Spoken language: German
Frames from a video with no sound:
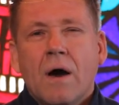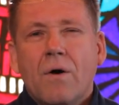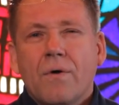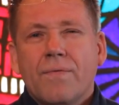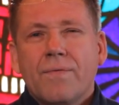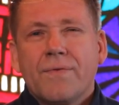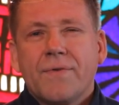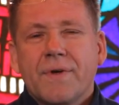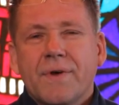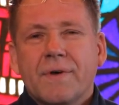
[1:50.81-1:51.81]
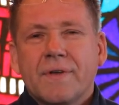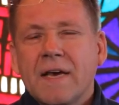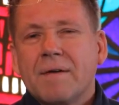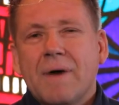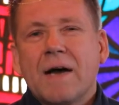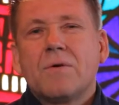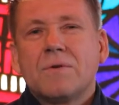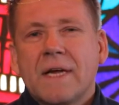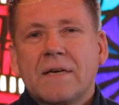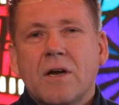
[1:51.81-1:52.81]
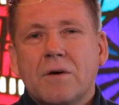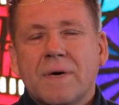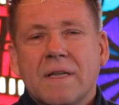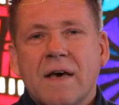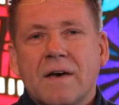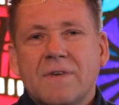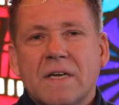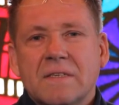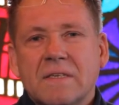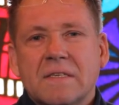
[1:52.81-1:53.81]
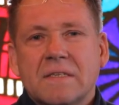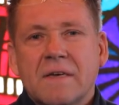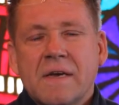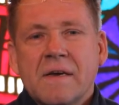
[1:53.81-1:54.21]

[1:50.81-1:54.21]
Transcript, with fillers: und äh, ja, Marlo denkt darüber nach, wie das ist,